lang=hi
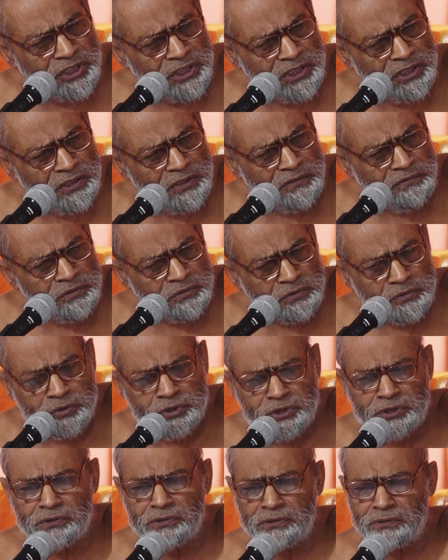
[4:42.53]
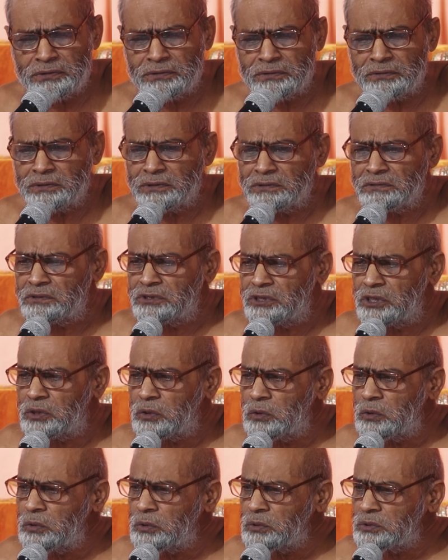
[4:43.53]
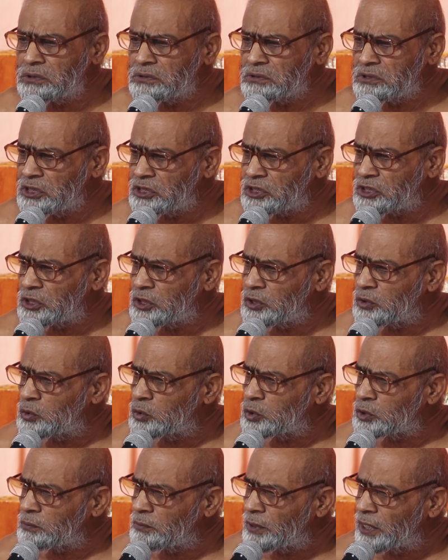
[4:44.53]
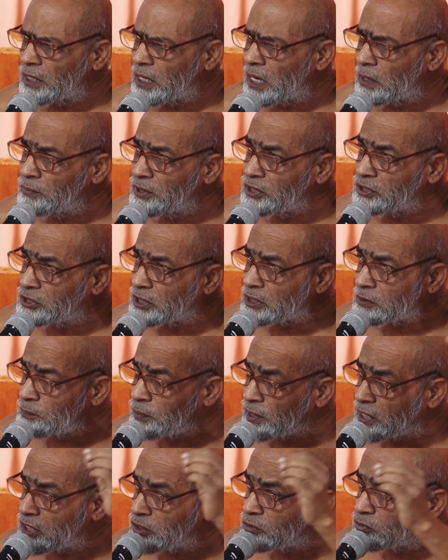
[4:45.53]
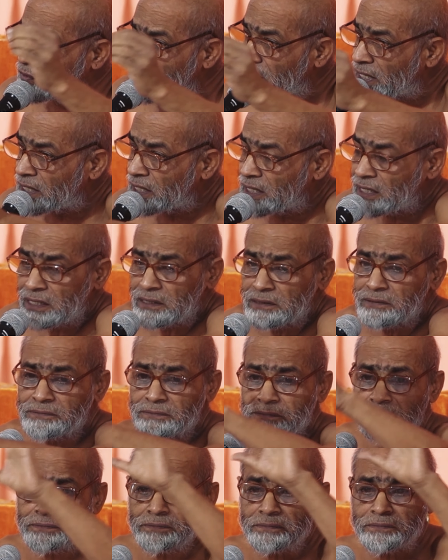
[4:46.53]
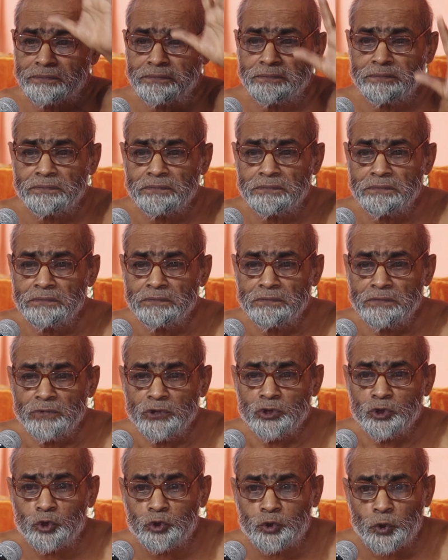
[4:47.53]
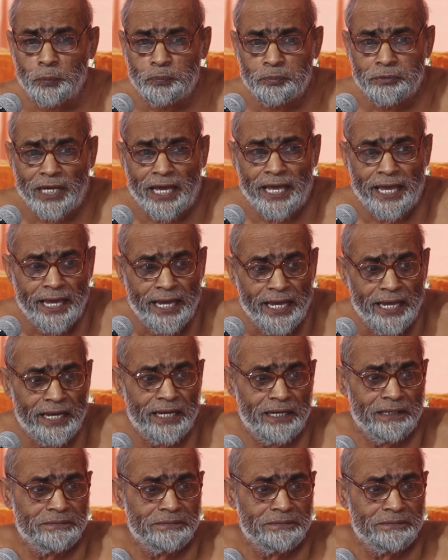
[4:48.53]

जीव उस निगोद नित्य निगोद में अभी तक पड़े हुए हैं सुसुप्त हैं